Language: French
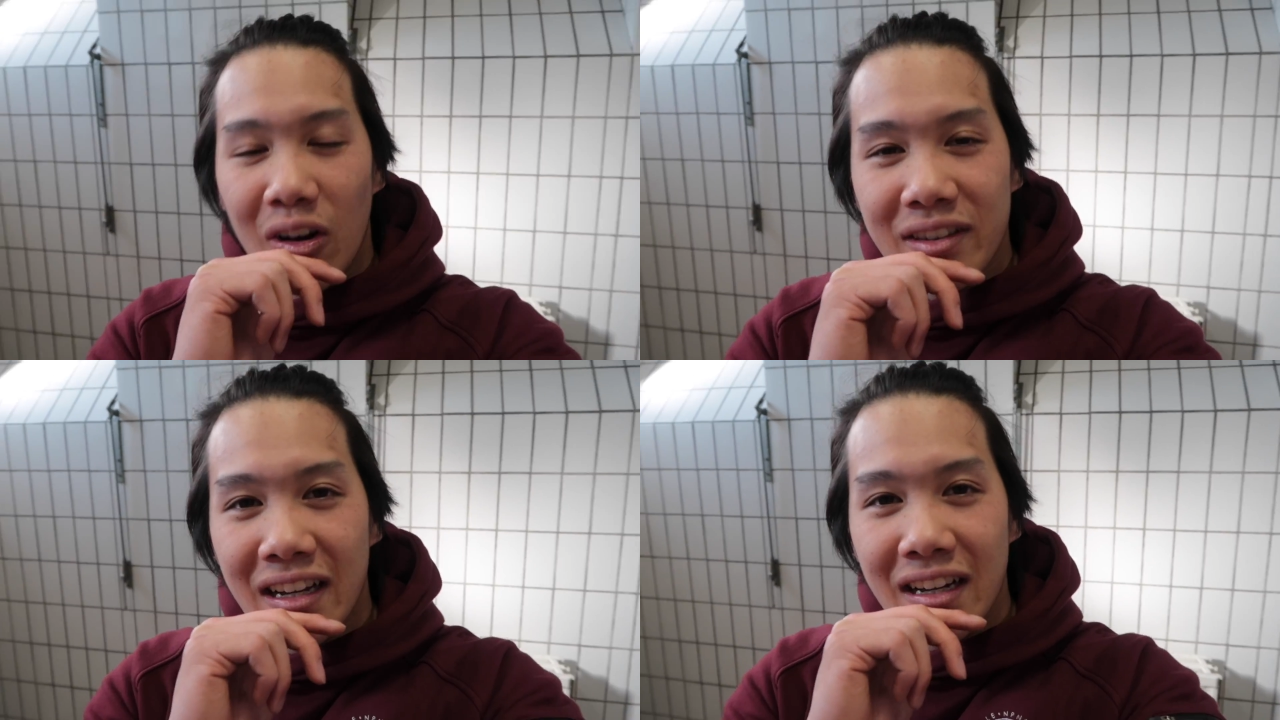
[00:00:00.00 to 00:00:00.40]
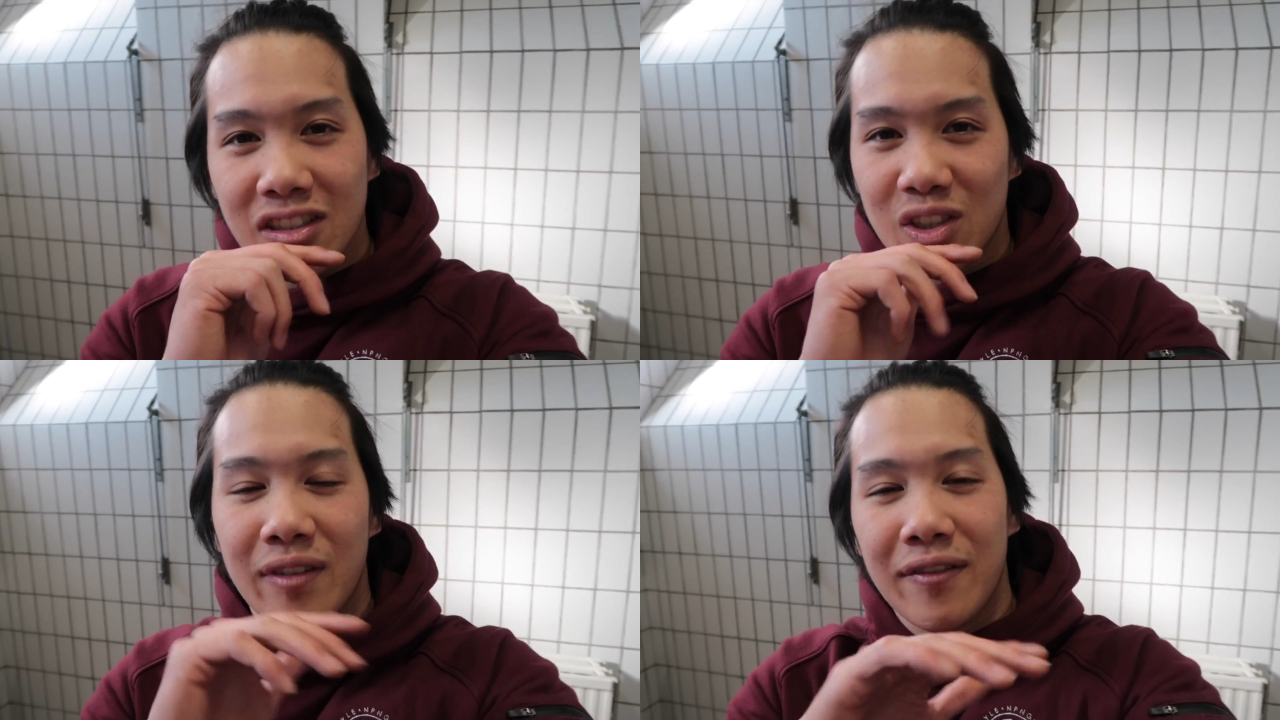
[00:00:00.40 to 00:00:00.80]
en retard.
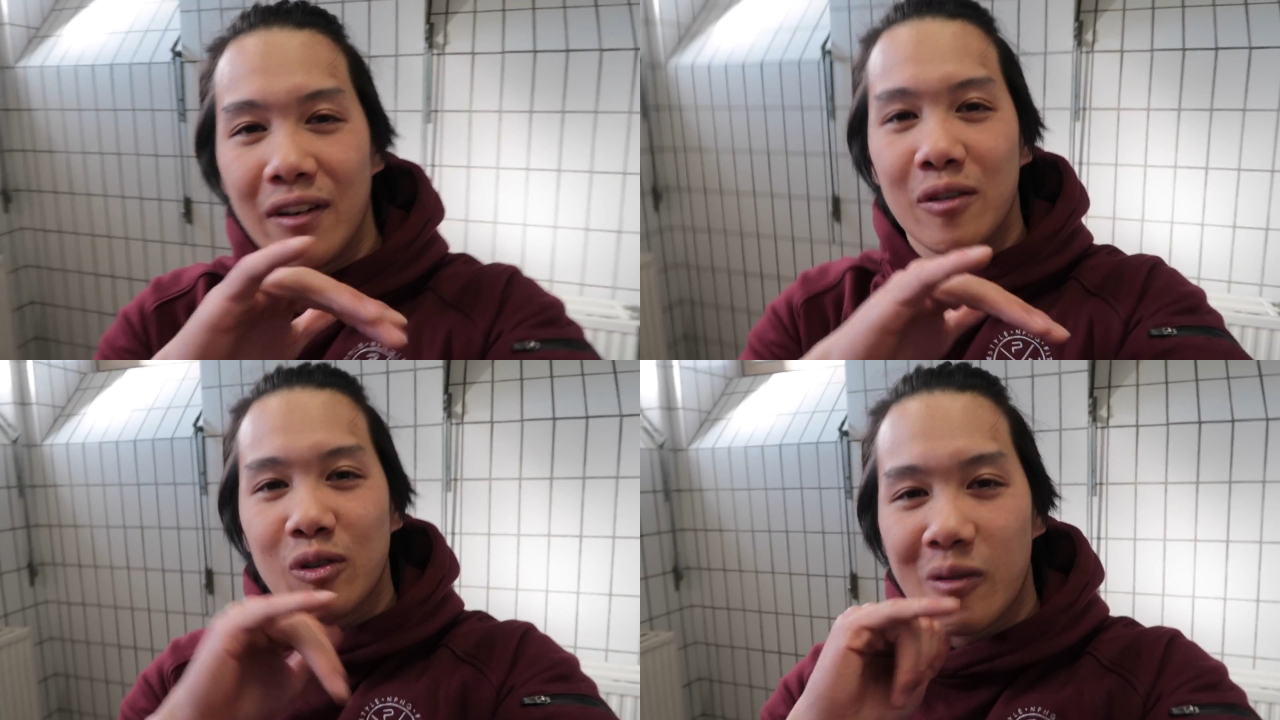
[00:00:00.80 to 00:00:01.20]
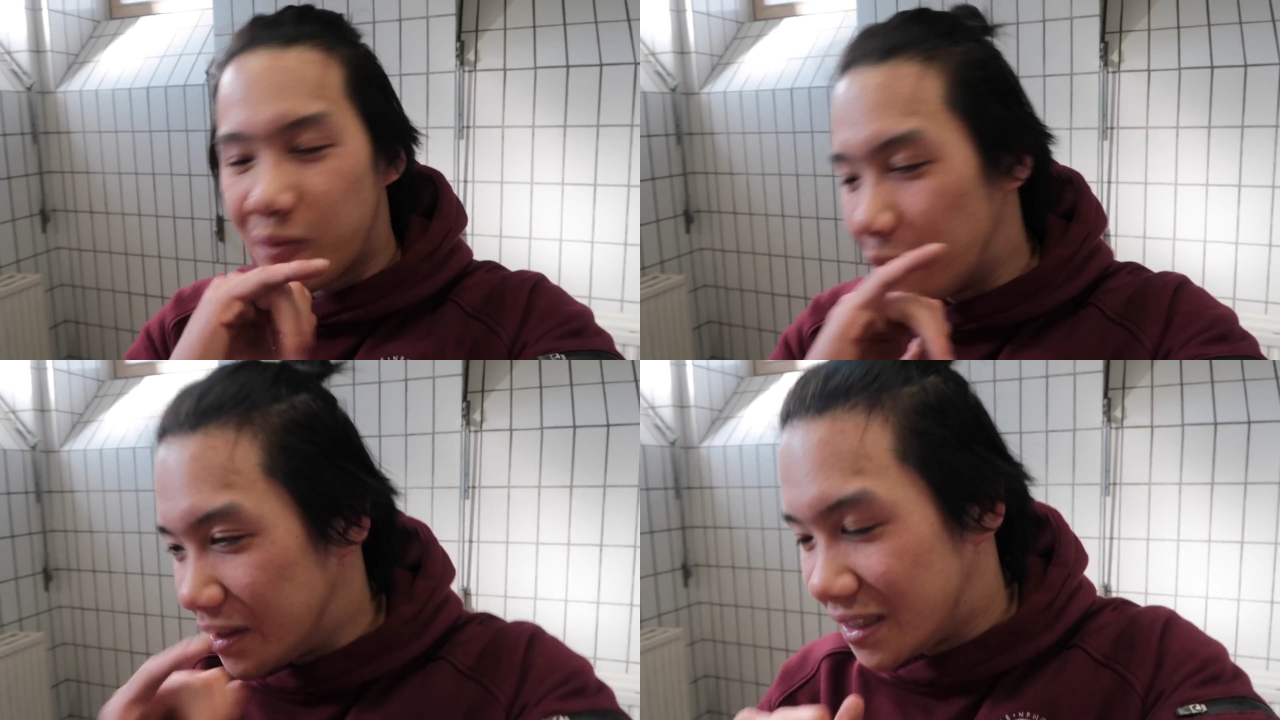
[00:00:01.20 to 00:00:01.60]
Je devais faire le truc
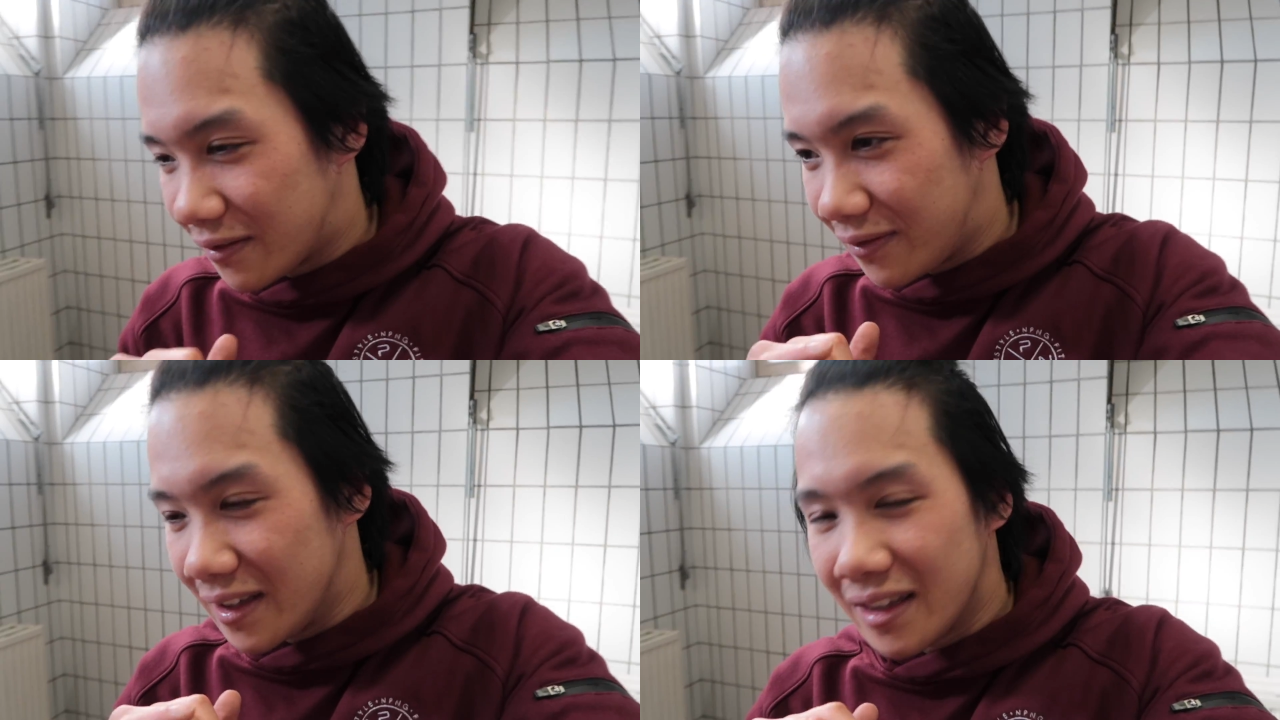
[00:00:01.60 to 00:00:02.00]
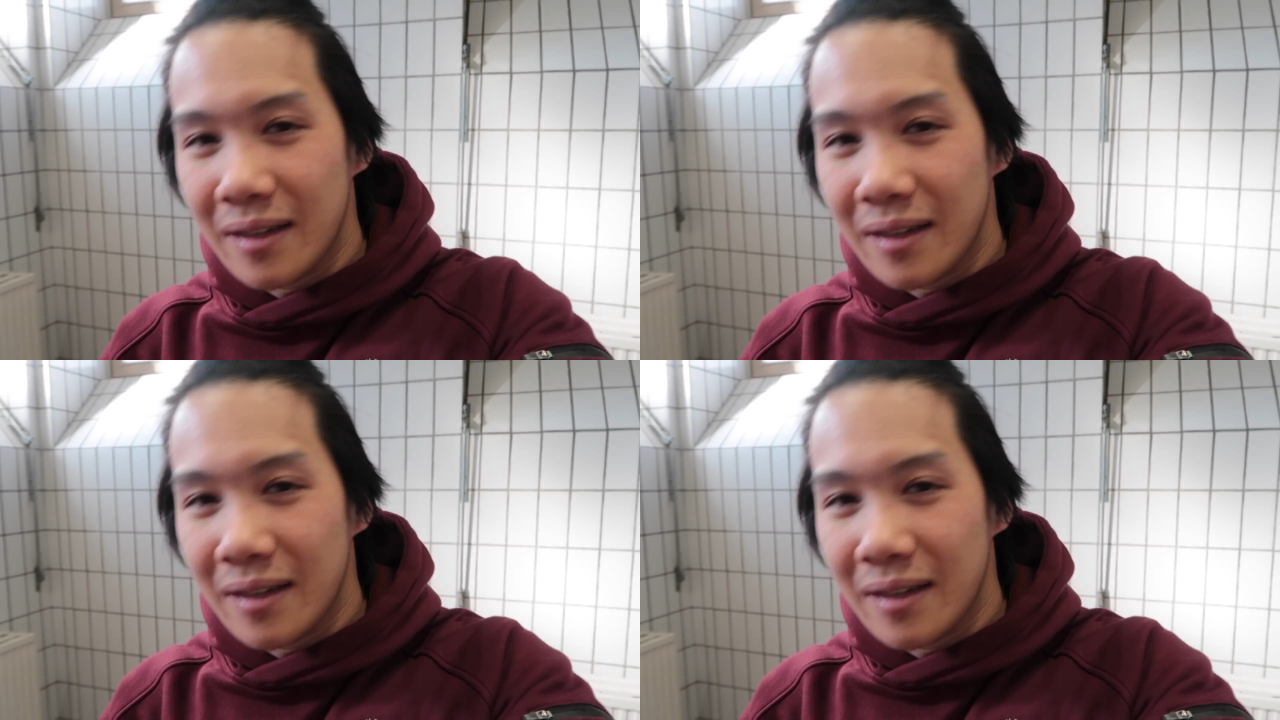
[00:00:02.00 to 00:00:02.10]
pour Basic Fit.